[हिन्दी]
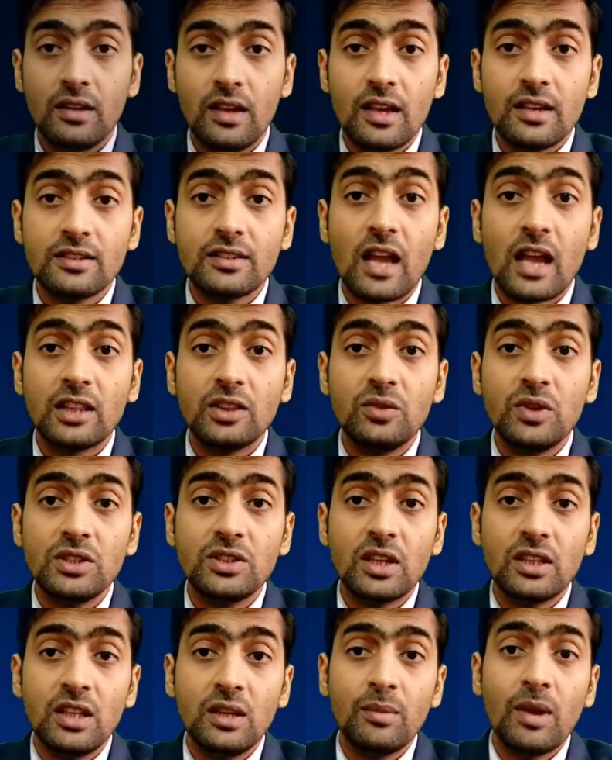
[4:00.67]
ये
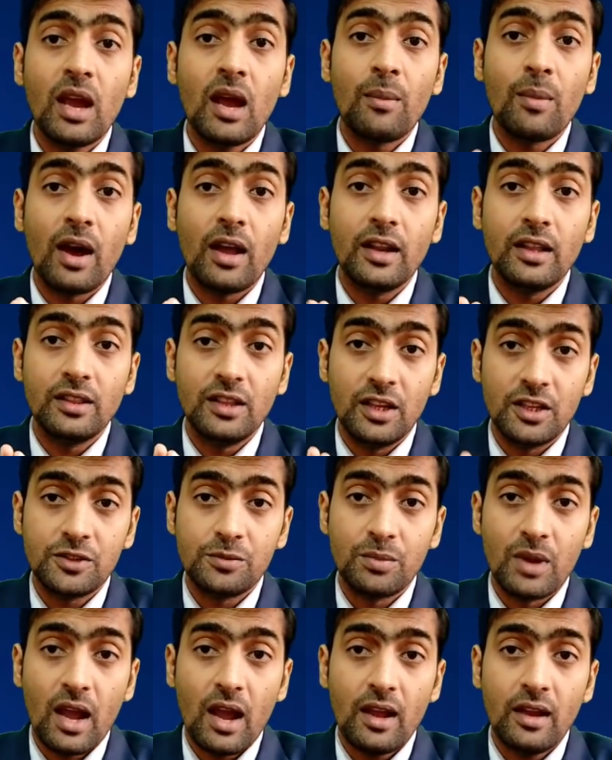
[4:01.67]
सातवीं सदी में हमारे
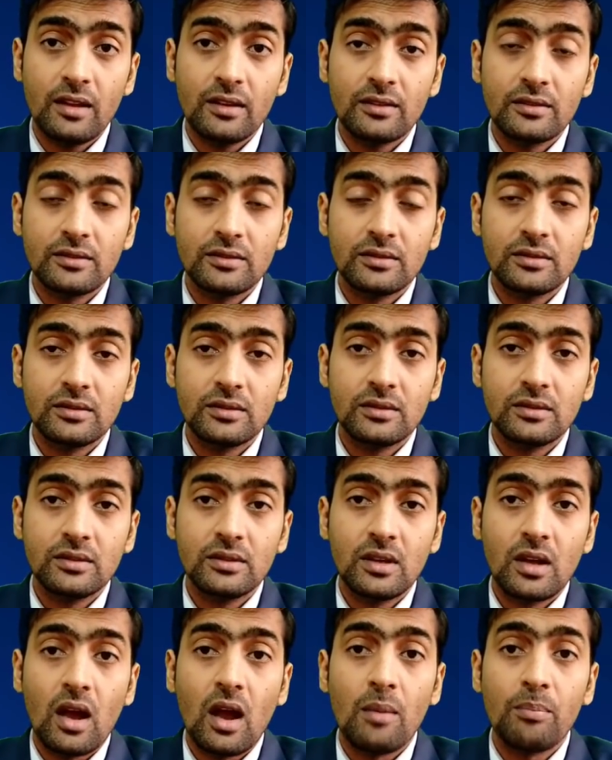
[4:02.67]
देश में आए
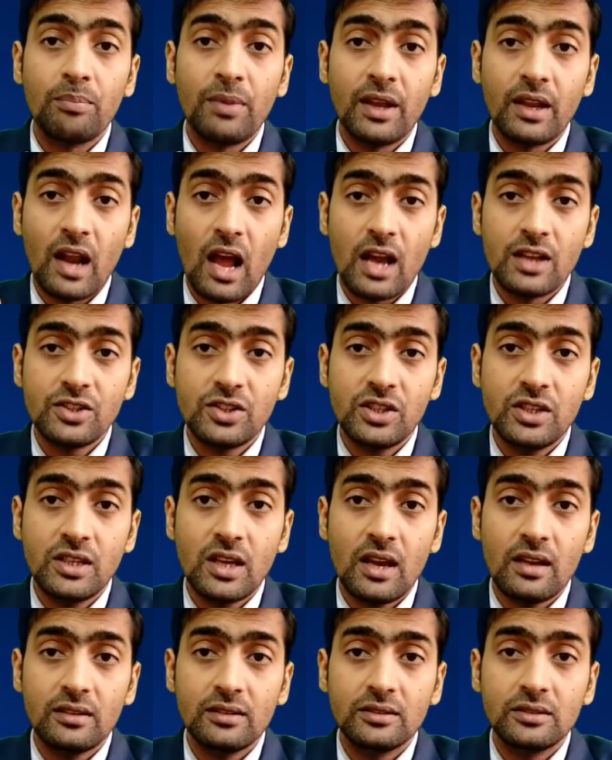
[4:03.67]
हम पे राज
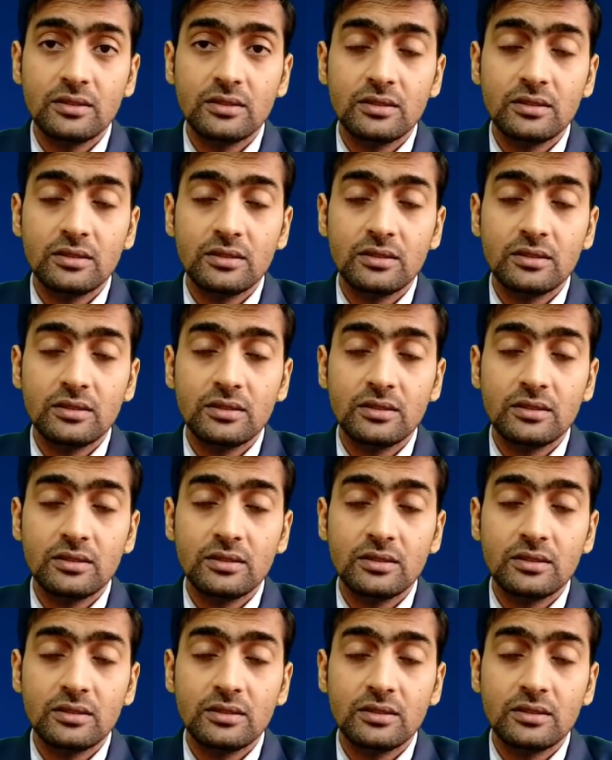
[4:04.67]
किया